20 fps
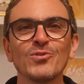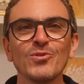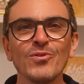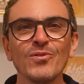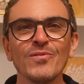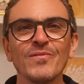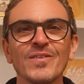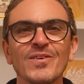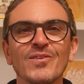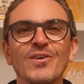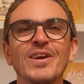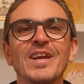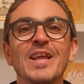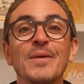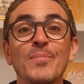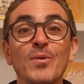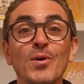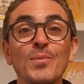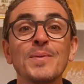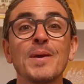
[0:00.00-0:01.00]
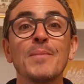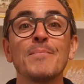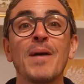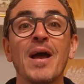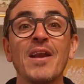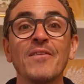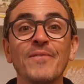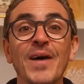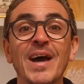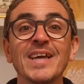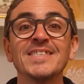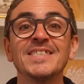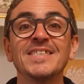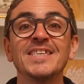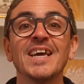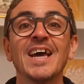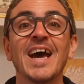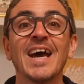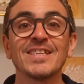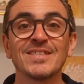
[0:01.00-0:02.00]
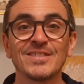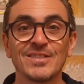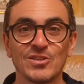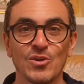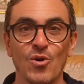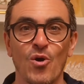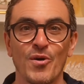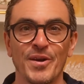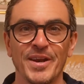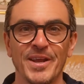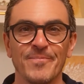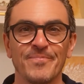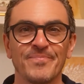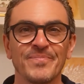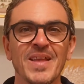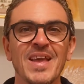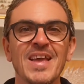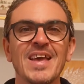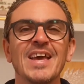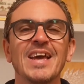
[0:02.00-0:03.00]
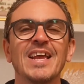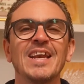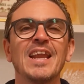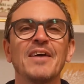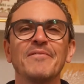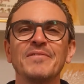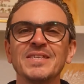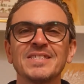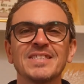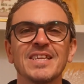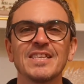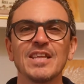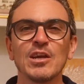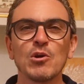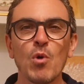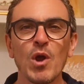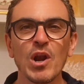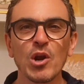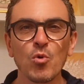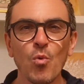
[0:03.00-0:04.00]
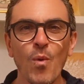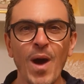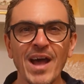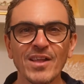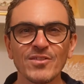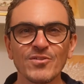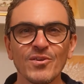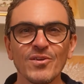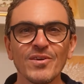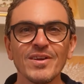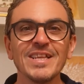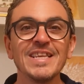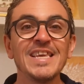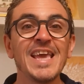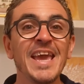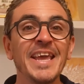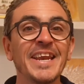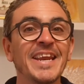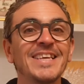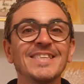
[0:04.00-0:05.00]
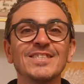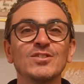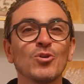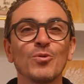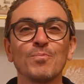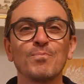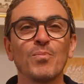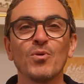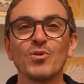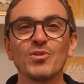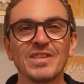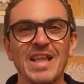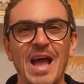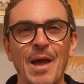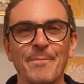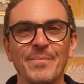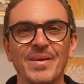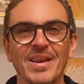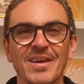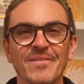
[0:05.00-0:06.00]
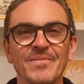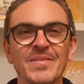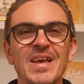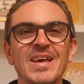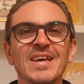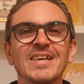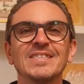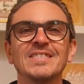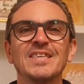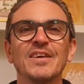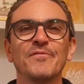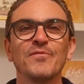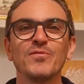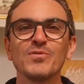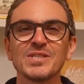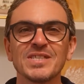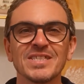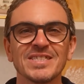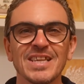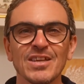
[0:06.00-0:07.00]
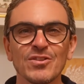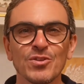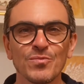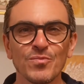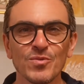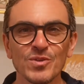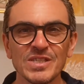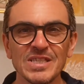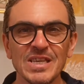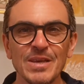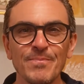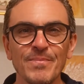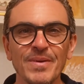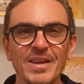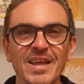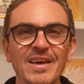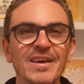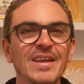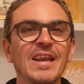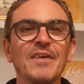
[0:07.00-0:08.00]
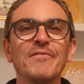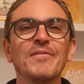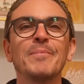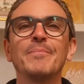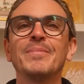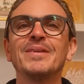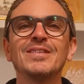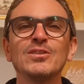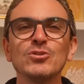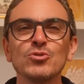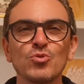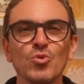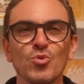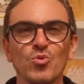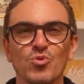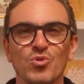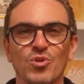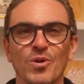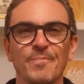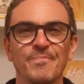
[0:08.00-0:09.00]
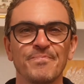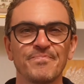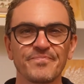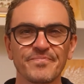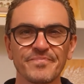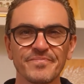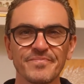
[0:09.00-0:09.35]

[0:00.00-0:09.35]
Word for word: tu con le proprie malvagie azioni. La vista di quel quadro gli era insopportabile. Se fosse stato possibile l'avrebbe distrutto.